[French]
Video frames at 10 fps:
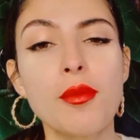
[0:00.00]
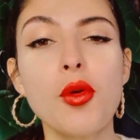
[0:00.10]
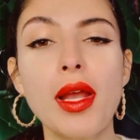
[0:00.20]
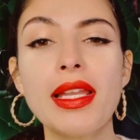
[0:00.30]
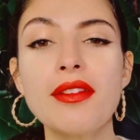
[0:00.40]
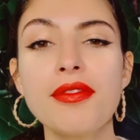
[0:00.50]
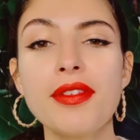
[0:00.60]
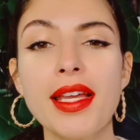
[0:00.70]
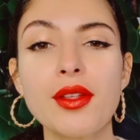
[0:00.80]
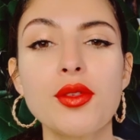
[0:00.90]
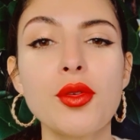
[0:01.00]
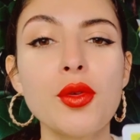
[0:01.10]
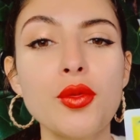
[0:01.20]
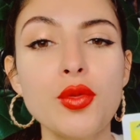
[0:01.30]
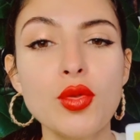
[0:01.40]
pour aller vers
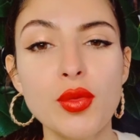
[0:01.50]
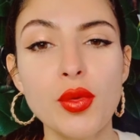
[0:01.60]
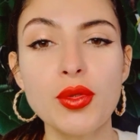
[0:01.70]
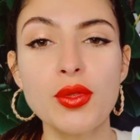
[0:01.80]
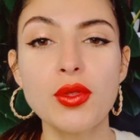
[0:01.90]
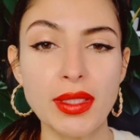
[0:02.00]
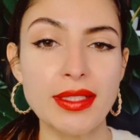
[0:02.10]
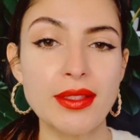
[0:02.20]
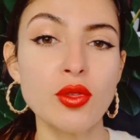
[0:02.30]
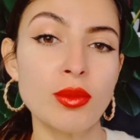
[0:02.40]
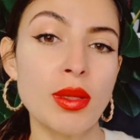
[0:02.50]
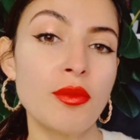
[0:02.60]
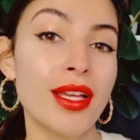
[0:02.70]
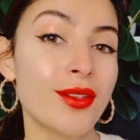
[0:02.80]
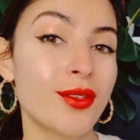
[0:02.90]
de nouveaux horizons ou
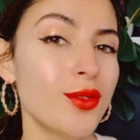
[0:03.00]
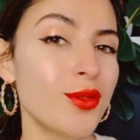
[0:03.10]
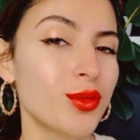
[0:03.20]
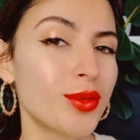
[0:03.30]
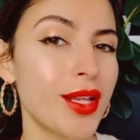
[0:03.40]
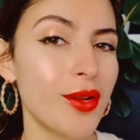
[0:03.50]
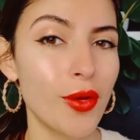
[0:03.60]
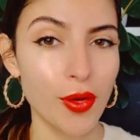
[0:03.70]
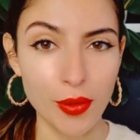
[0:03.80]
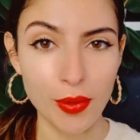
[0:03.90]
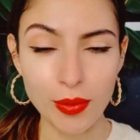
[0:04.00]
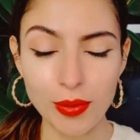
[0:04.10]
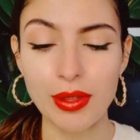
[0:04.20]
même vers de nouvelles rencontres.